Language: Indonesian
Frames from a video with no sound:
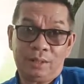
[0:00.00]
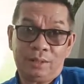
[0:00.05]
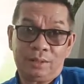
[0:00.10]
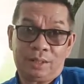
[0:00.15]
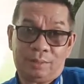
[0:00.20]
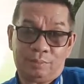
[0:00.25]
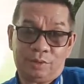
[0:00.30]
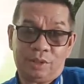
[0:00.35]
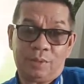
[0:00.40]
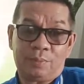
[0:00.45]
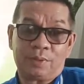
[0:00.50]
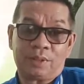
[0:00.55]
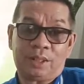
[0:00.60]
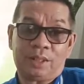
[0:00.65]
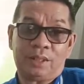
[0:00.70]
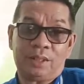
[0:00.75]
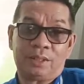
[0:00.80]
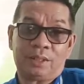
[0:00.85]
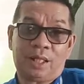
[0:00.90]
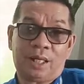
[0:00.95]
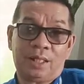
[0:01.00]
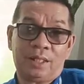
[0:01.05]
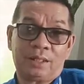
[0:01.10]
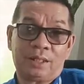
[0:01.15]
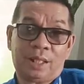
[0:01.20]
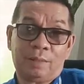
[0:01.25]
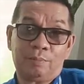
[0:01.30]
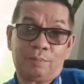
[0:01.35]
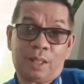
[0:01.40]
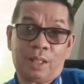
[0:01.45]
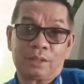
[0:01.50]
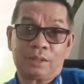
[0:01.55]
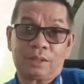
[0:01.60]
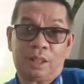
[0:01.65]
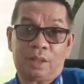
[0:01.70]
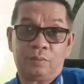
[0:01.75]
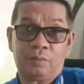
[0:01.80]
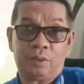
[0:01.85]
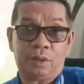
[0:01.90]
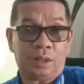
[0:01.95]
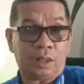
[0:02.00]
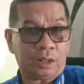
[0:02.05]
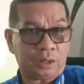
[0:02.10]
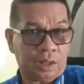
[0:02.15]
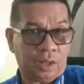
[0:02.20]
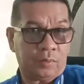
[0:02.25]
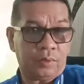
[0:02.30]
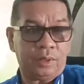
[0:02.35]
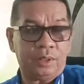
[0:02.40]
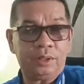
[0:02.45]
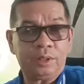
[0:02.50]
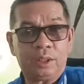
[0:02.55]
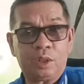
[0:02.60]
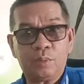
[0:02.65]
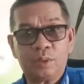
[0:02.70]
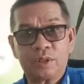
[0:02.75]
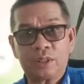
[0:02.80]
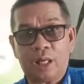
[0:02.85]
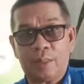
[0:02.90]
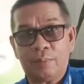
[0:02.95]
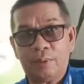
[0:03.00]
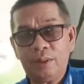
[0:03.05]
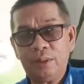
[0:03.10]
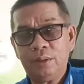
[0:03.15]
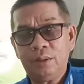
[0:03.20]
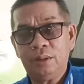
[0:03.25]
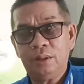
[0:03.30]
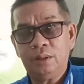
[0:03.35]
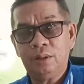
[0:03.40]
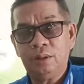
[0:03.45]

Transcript: ya dalam tiga pertandingan terakhir tanpa Asnawi dan Asnawi ini tetap bersama